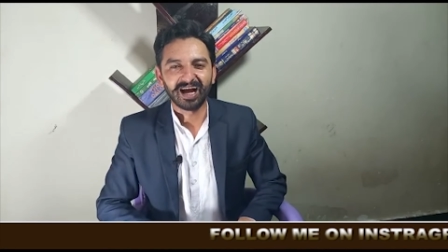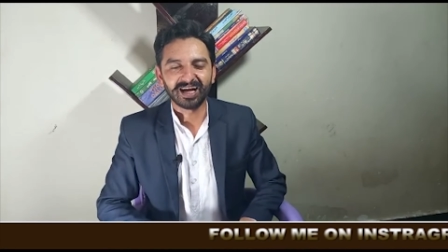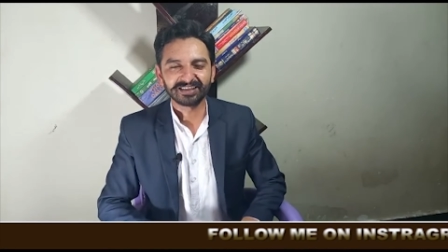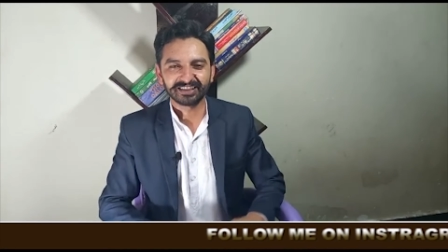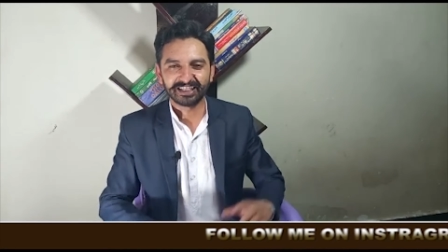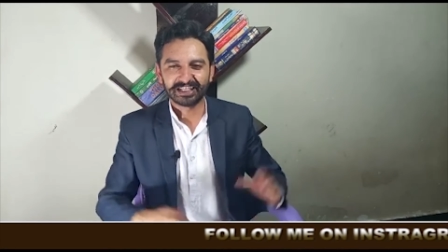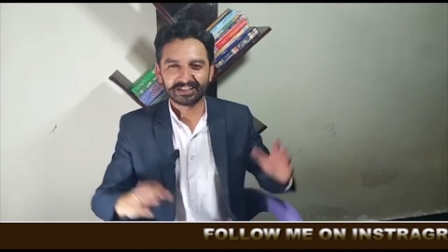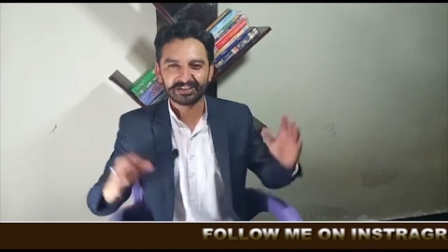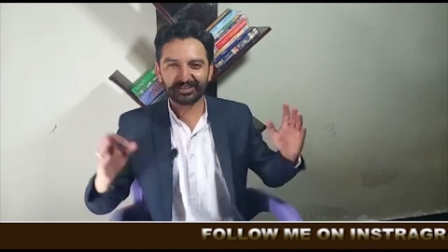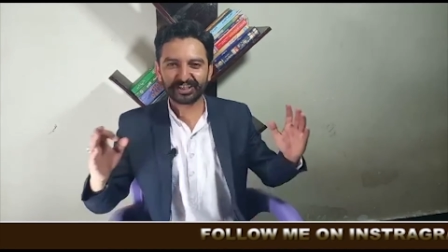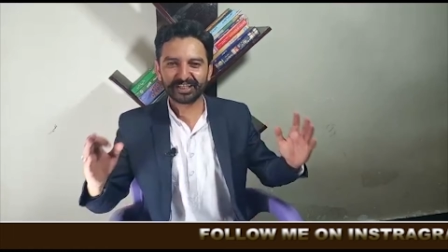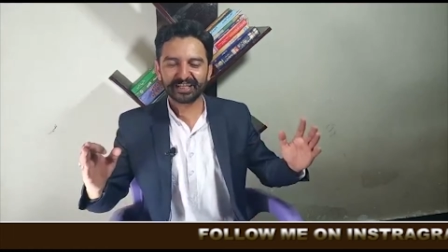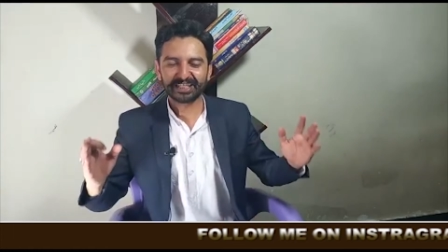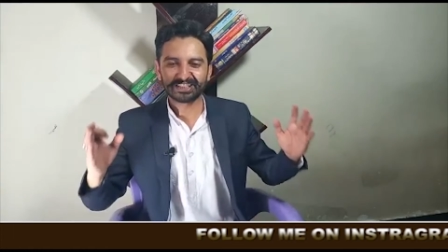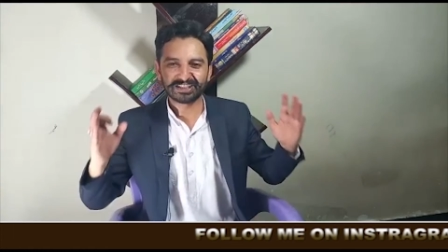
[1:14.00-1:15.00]
आज
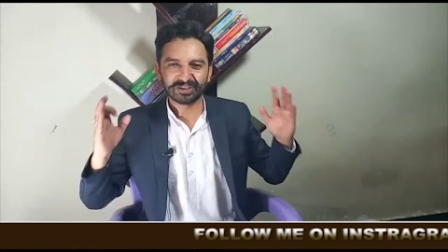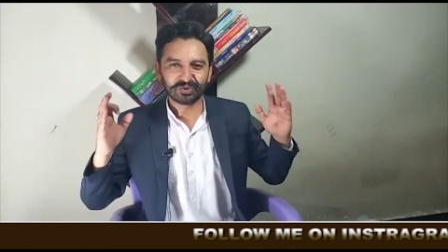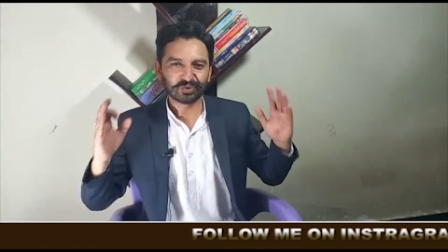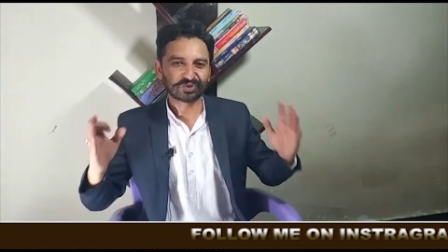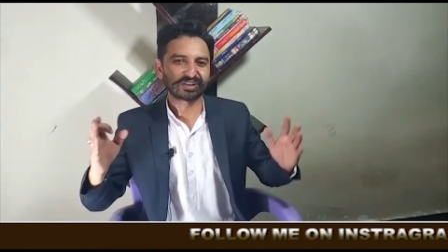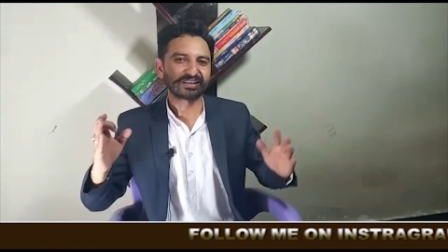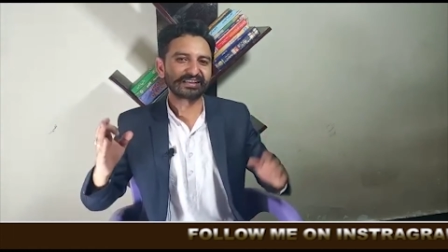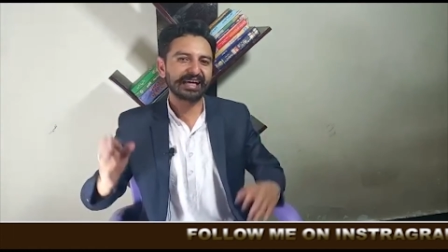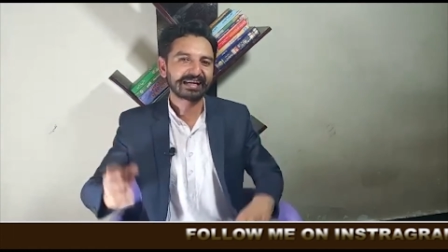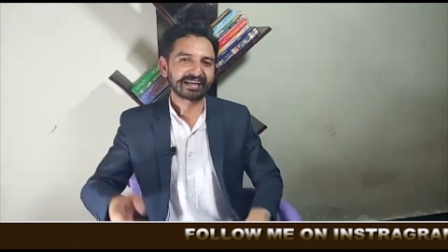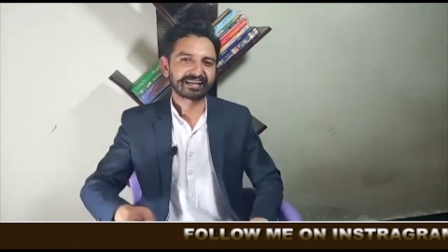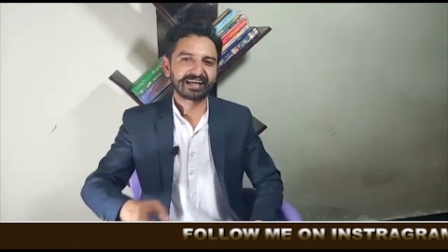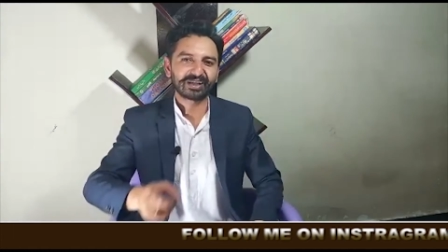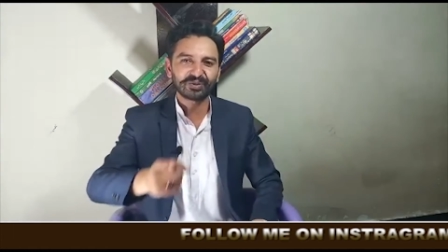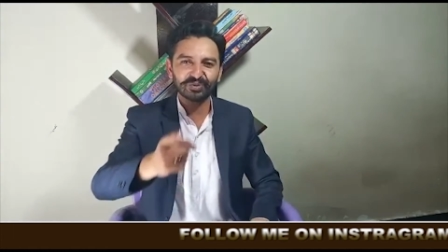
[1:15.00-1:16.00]
हिस्ट्री ने किसी को जिंदा
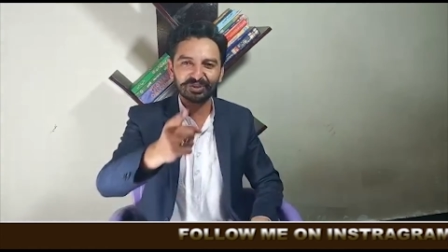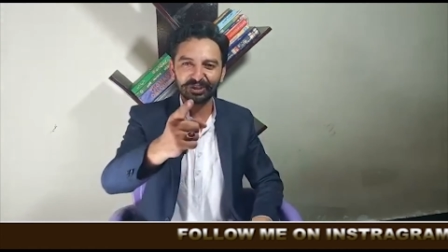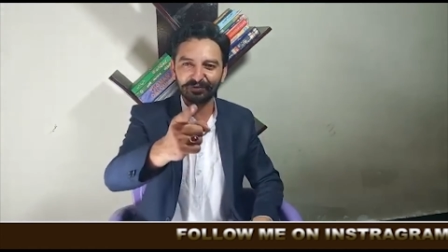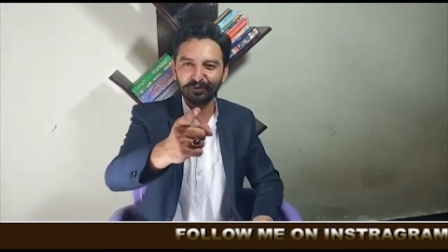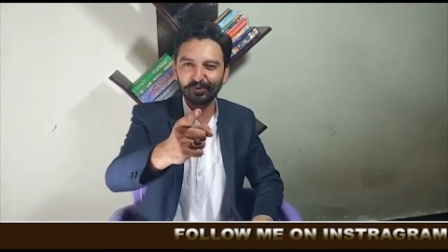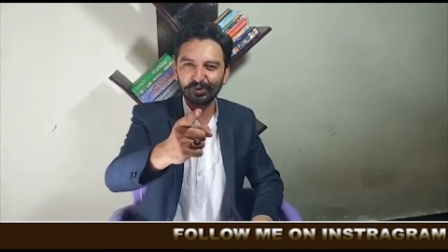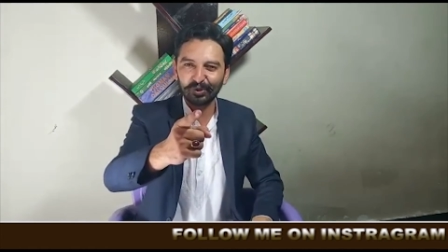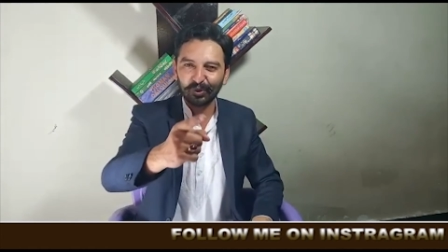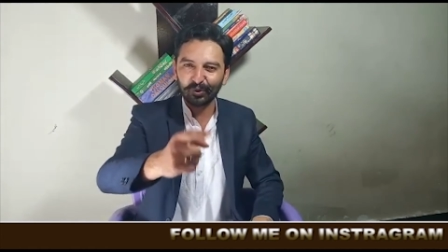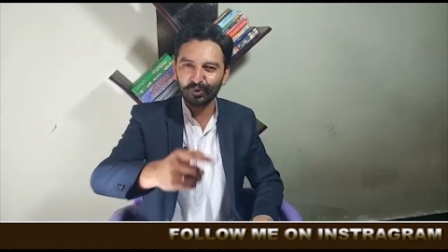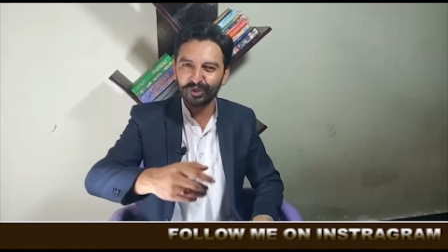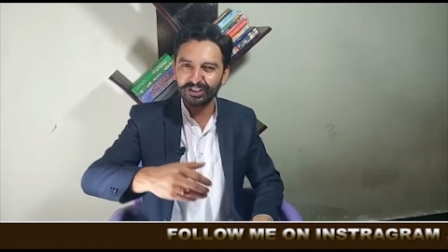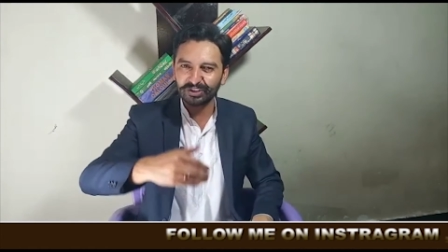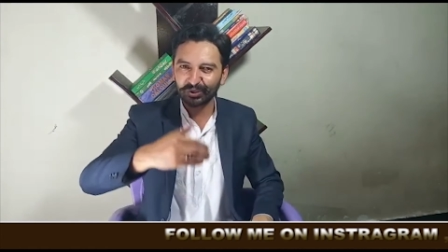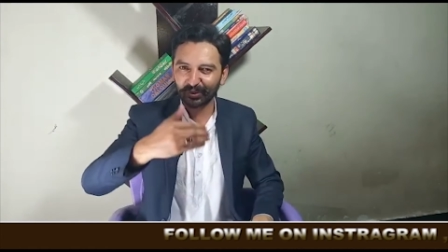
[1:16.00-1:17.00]
रखा तो सिर्फ उन
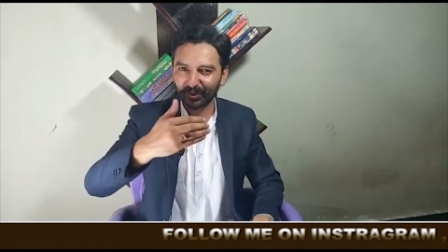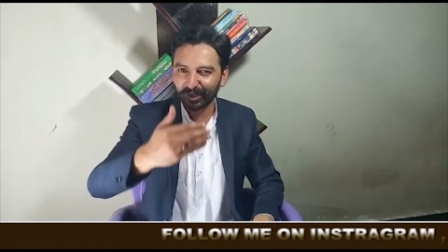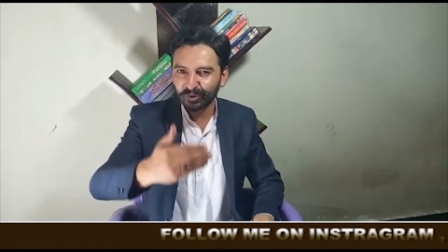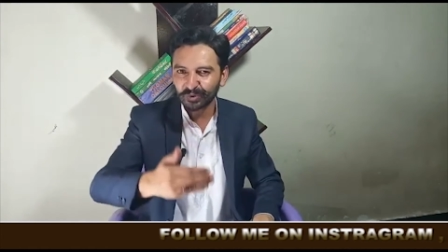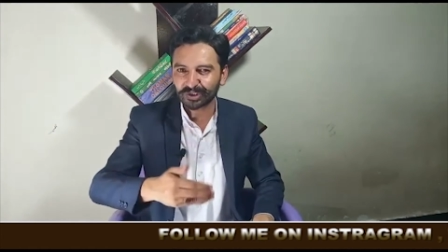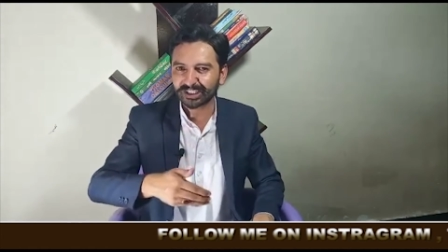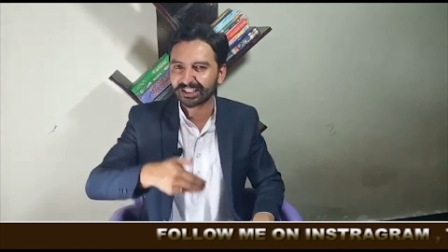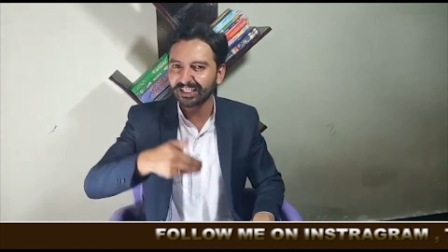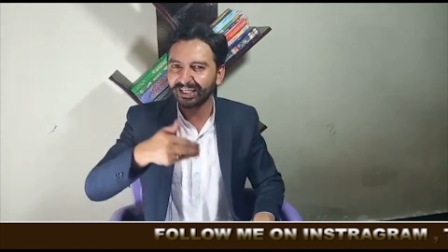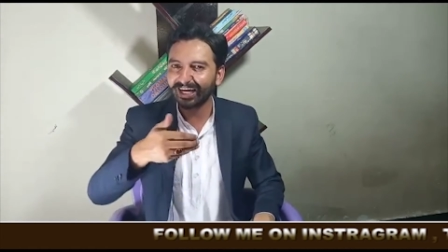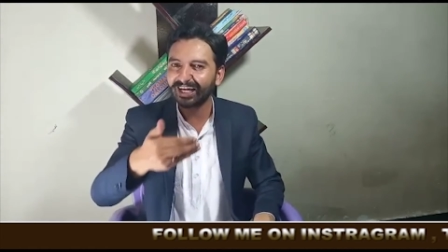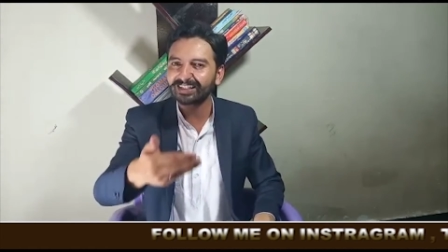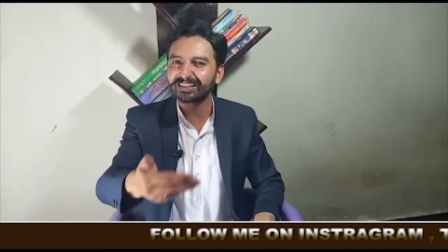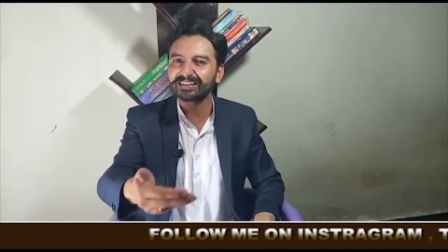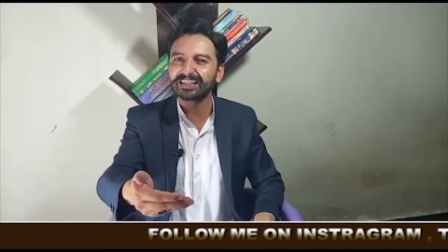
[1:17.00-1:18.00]
लोगों ने जिन्होंने कुछ
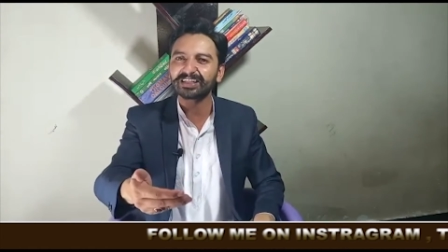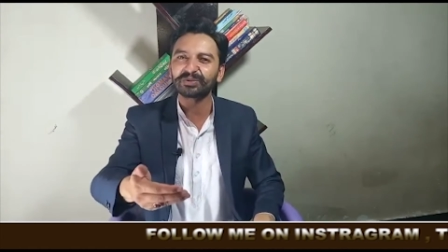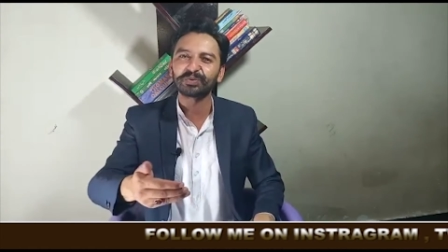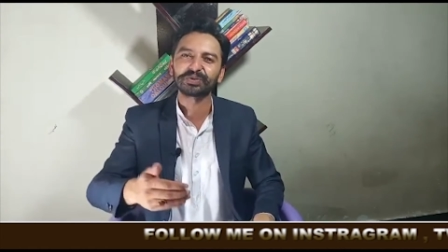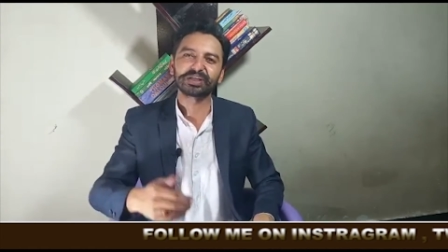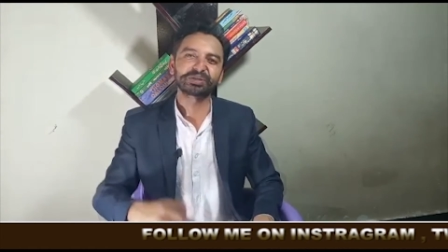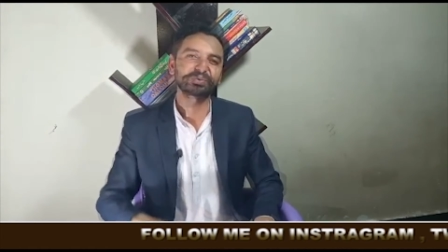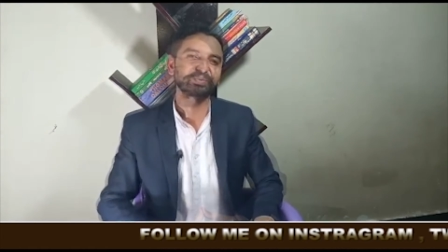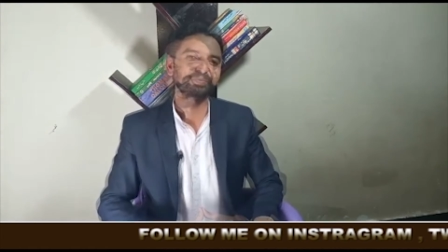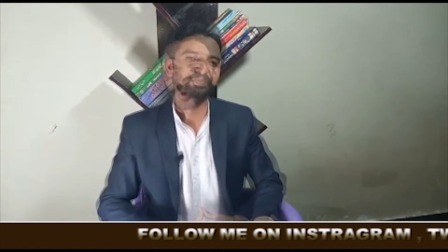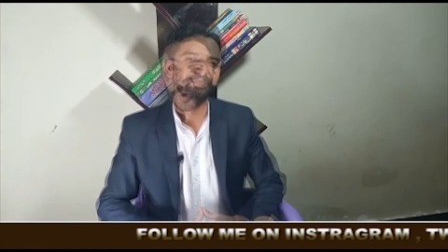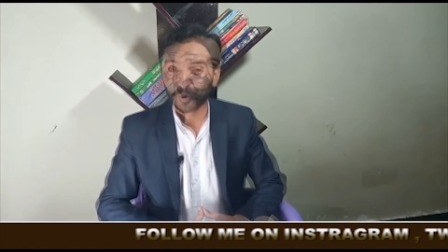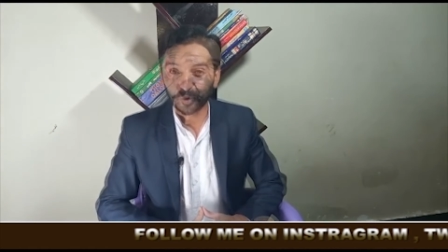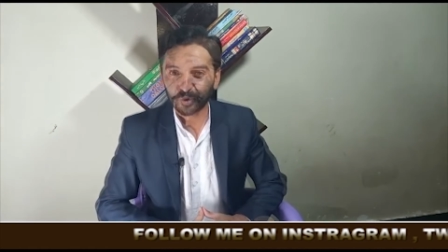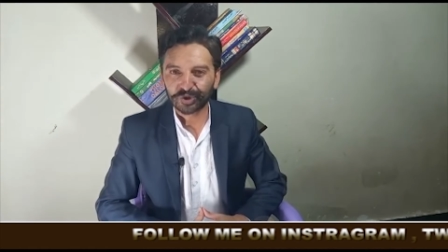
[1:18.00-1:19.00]
नया दिया दुनिया को
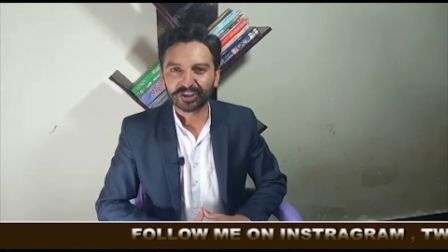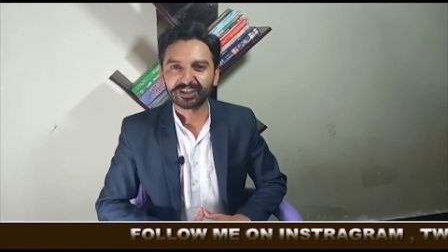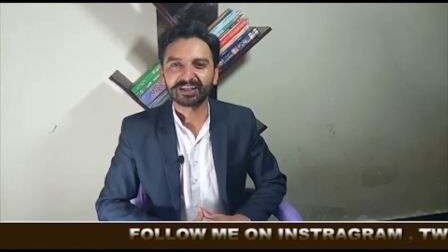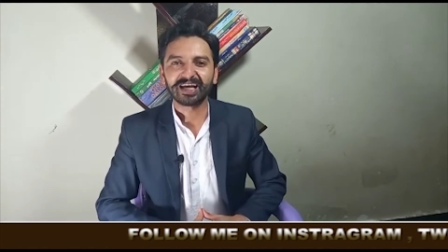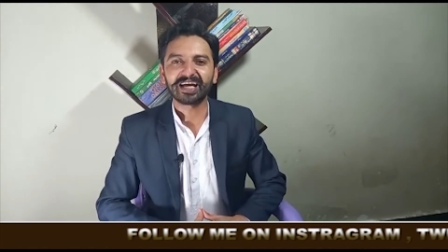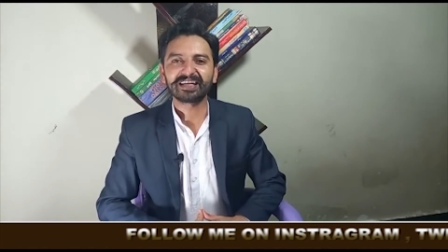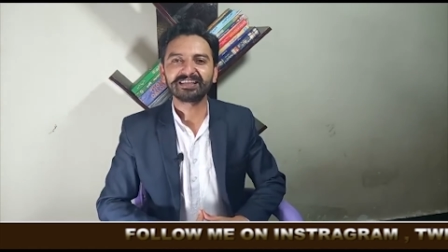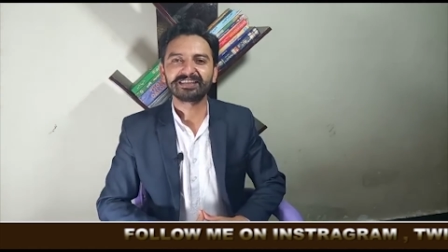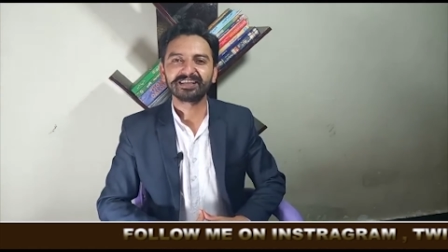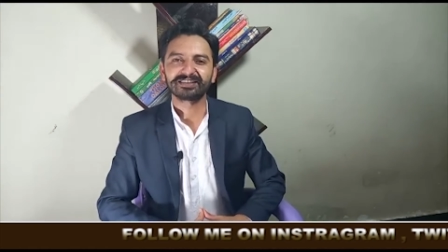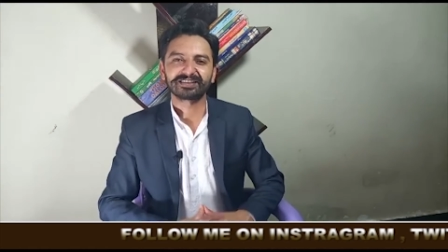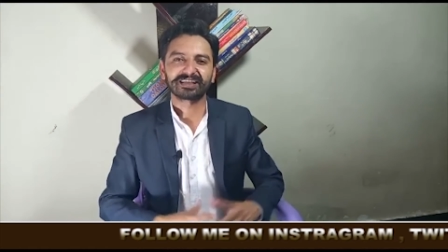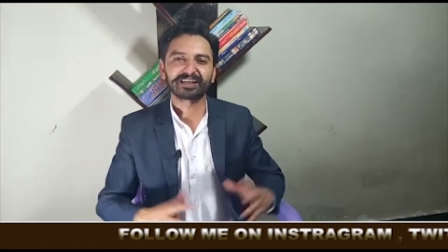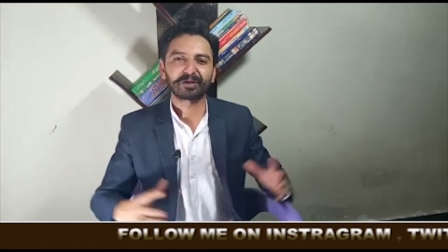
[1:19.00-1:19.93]
जो लोग कुछ नया नहीं दे